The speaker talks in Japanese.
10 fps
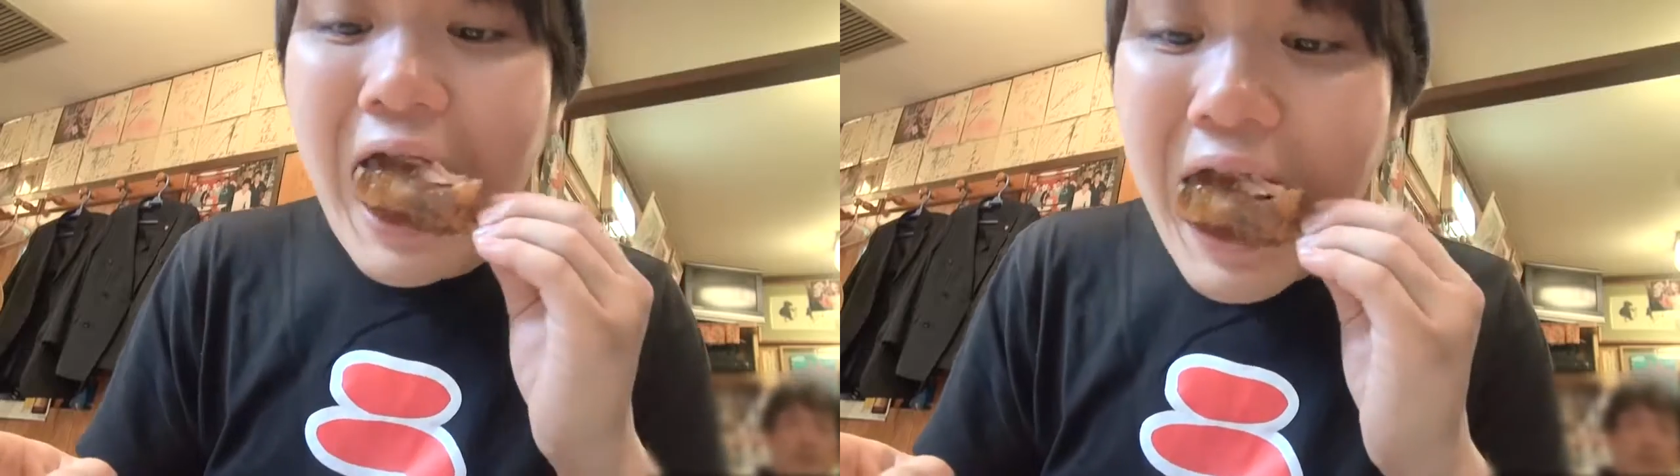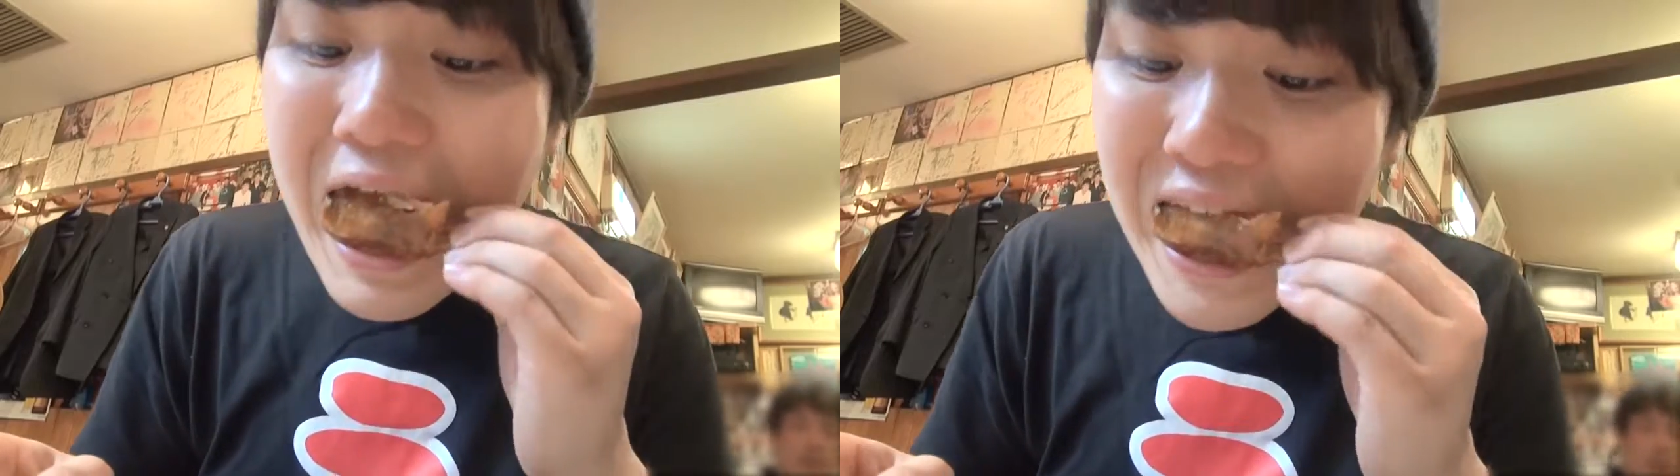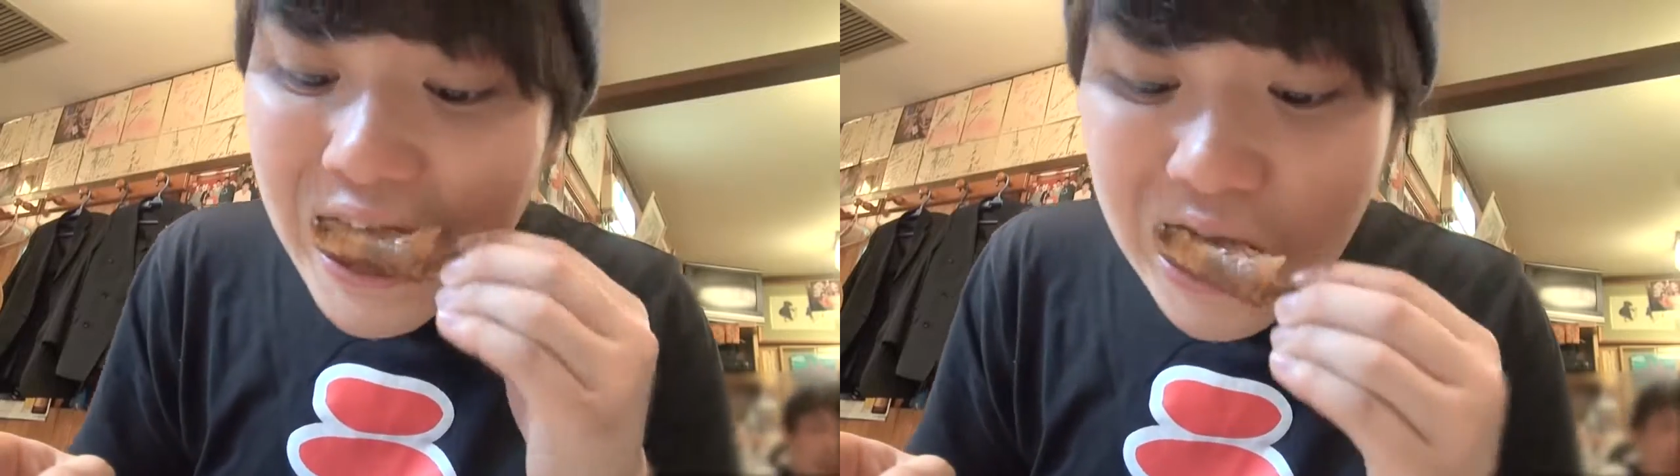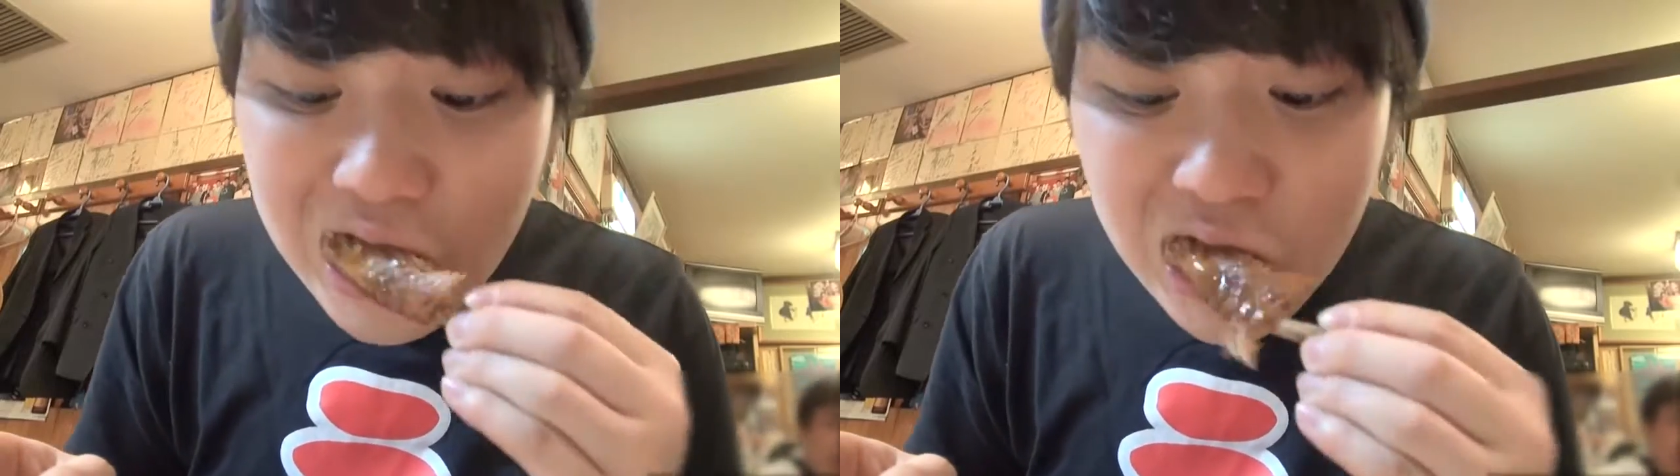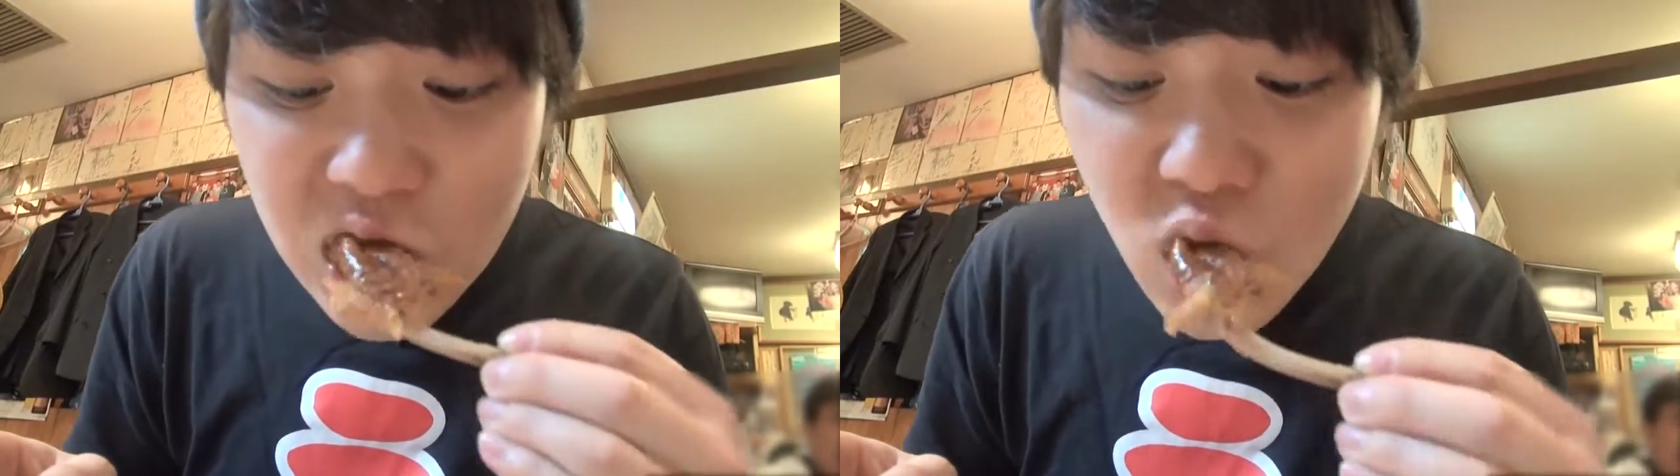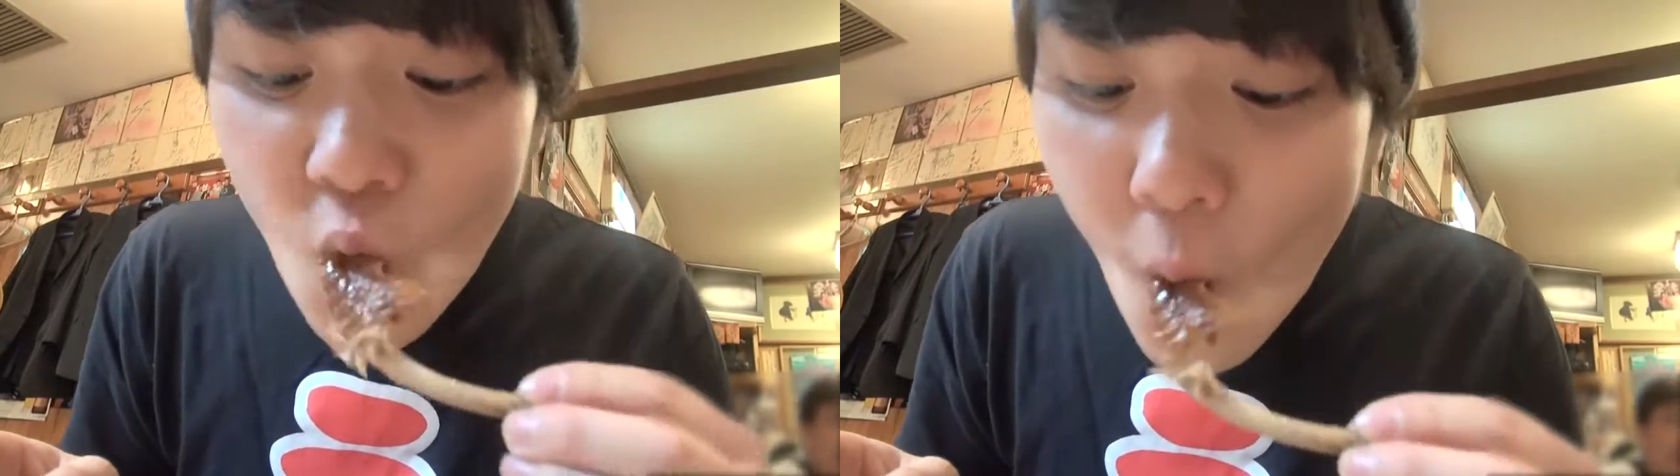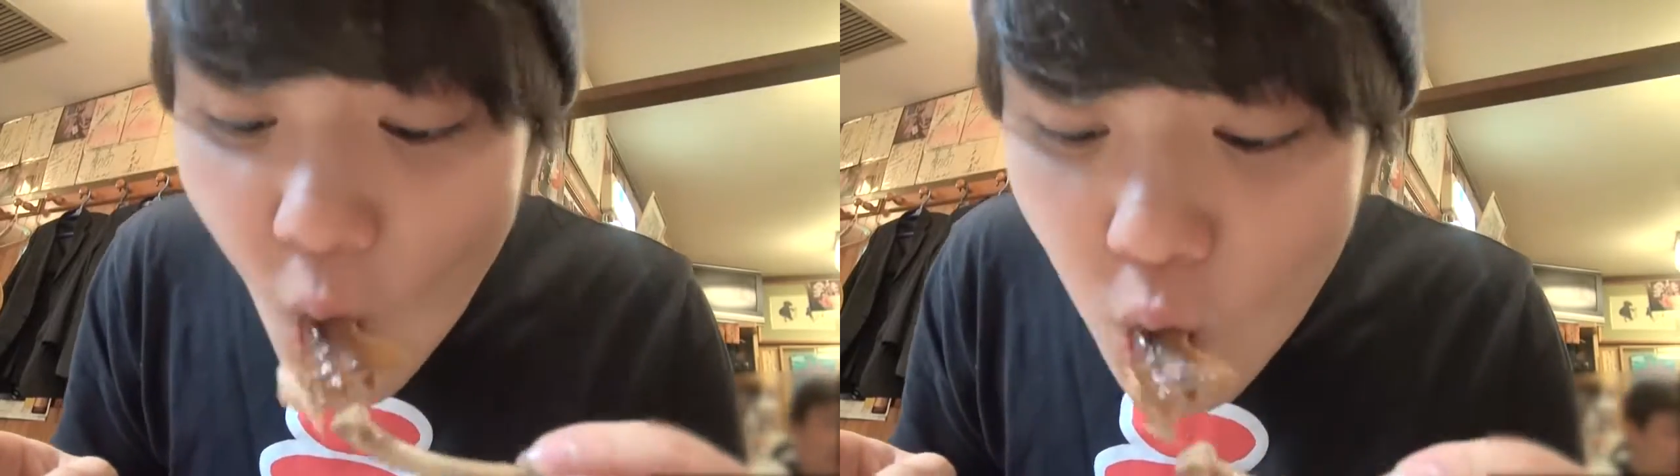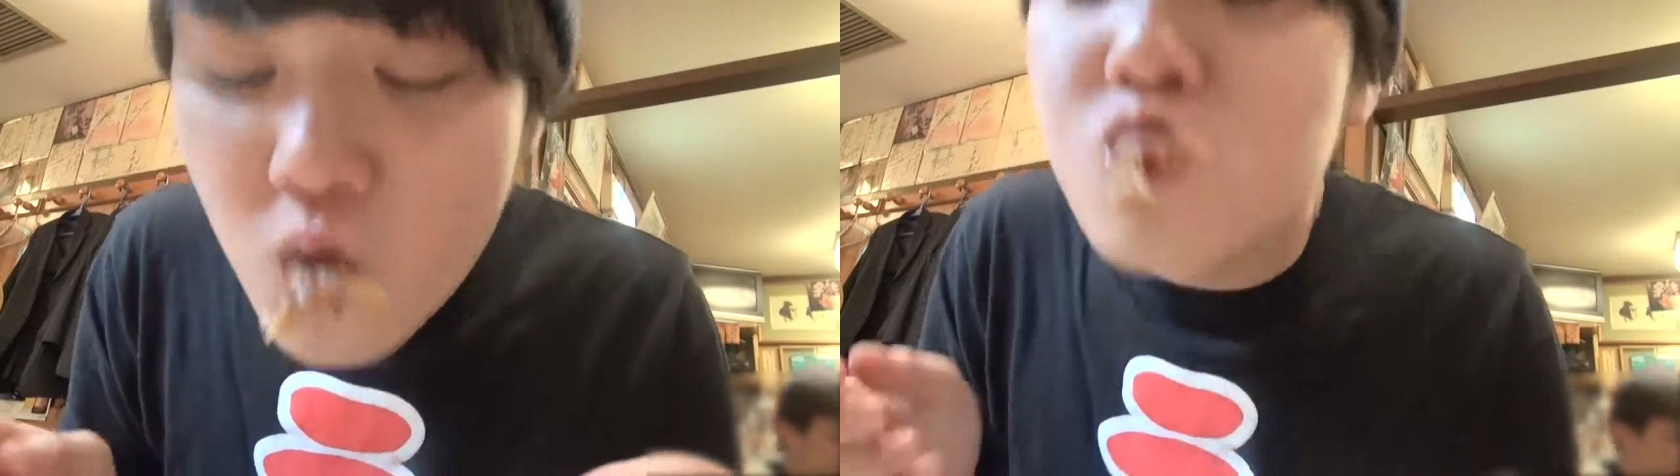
ほい食らう